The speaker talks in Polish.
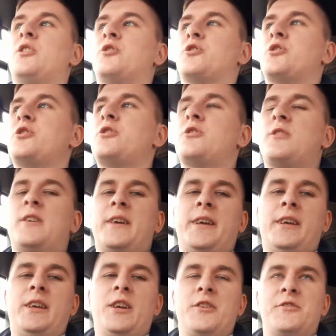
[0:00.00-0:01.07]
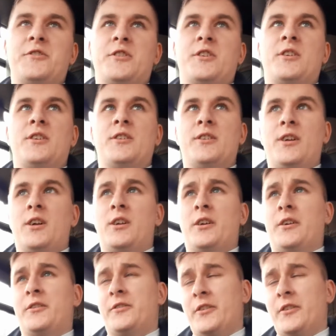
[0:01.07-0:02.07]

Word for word: czy jedzie dalej.